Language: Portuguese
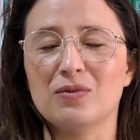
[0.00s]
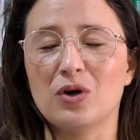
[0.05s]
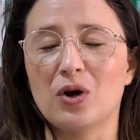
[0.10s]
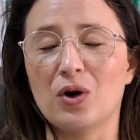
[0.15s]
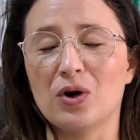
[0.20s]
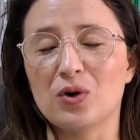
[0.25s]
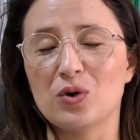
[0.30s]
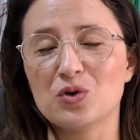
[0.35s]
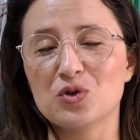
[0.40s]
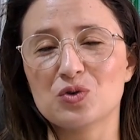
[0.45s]

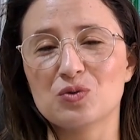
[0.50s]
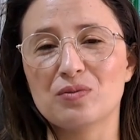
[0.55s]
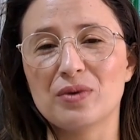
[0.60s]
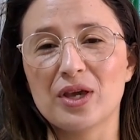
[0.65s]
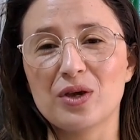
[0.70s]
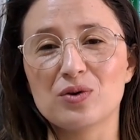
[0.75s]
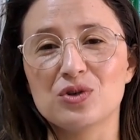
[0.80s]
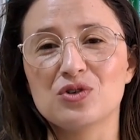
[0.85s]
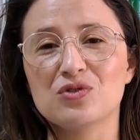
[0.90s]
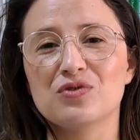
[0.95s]
é o nosso
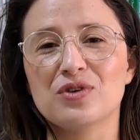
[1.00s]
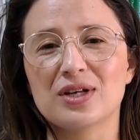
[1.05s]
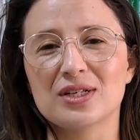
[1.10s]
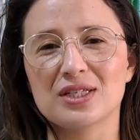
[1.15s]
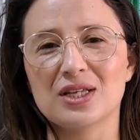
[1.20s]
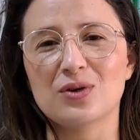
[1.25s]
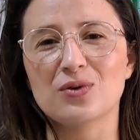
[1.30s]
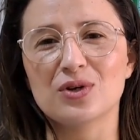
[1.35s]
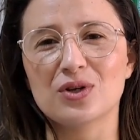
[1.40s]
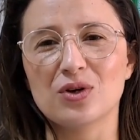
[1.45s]
meio de
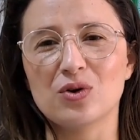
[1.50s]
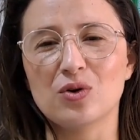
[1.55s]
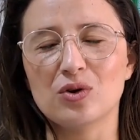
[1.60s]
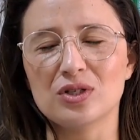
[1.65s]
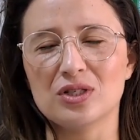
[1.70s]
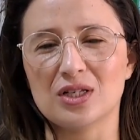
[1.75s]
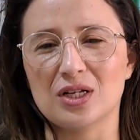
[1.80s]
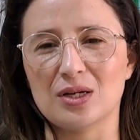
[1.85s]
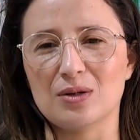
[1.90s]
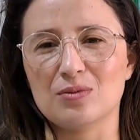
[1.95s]
fazer o que
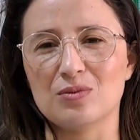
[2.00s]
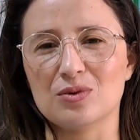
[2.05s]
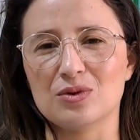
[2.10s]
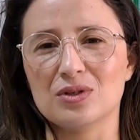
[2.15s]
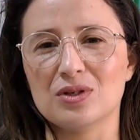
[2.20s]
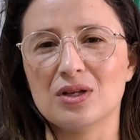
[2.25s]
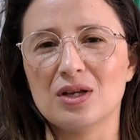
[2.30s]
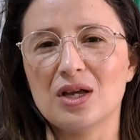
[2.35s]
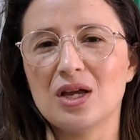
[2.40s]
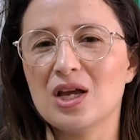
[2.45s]

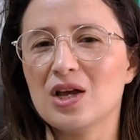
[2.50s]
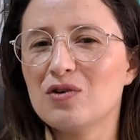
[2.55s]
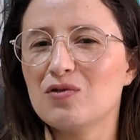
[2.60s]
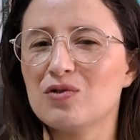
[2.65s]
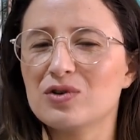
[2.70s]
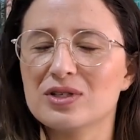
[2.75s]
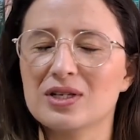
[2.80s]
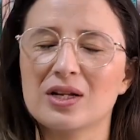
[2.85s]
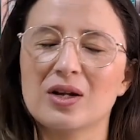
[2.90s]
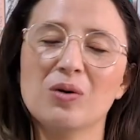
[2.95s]
gostamos.
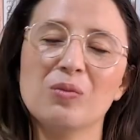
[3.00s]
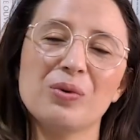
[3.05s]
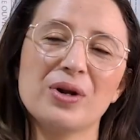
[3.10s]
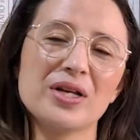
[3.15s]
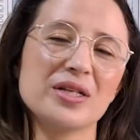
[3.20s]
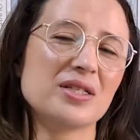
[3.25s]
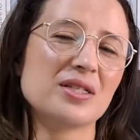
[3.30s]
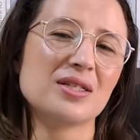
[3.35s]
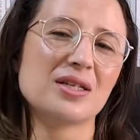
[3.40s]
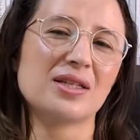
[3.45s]
Você não
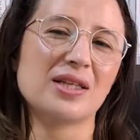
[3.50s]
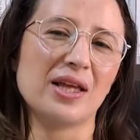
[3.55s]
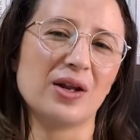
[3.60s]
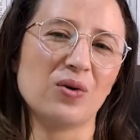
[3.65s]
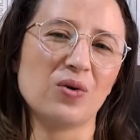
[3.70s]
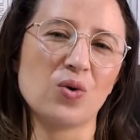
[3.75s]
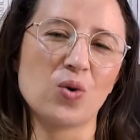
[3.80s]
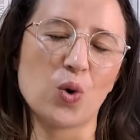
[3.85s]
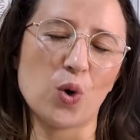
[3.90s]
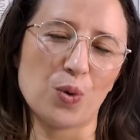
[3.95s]
precisa
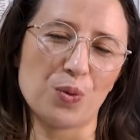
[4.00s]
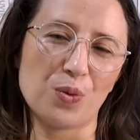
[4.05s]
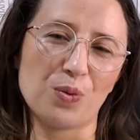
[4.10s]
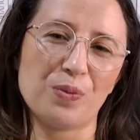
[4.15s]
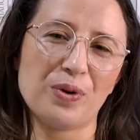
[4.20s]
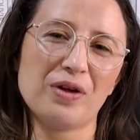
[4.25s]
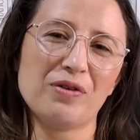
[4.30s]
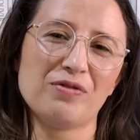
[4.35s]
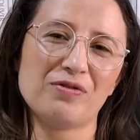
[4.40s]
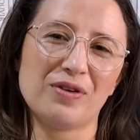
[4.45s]
ter um corpo
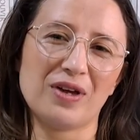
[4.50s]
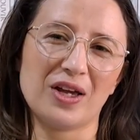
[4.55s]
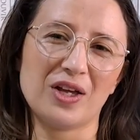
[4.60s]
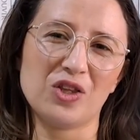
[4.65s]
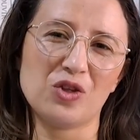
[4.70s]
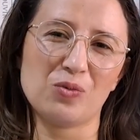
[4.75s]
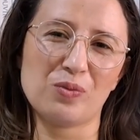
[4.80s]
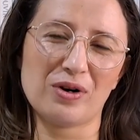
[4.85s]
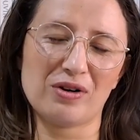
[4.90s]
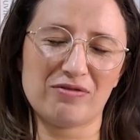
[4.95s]

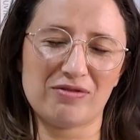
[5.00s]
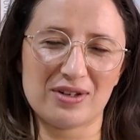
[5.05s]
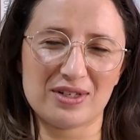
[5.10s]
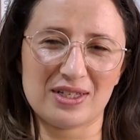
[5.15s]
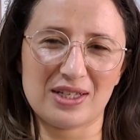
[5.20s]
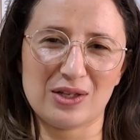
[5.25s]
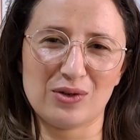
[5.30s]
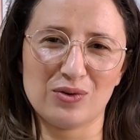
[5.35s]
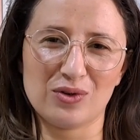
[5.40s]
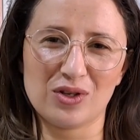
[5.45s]
perfeito para
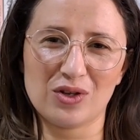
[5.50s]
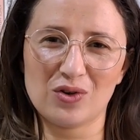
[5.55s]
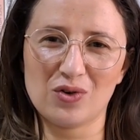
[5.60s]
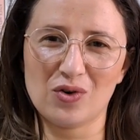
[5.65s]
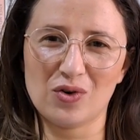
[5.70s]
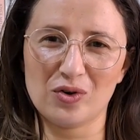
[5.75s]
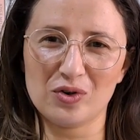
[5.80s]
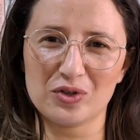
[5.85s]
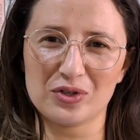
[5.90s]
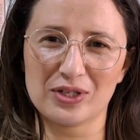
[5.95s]
fazer o que
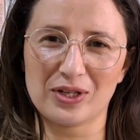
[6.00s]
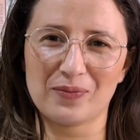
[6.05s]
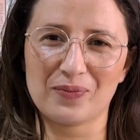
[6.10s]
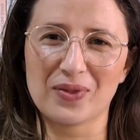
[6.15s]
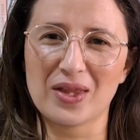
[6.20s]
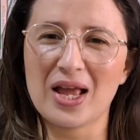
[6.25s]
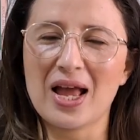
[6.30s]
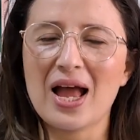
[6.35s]
gosta.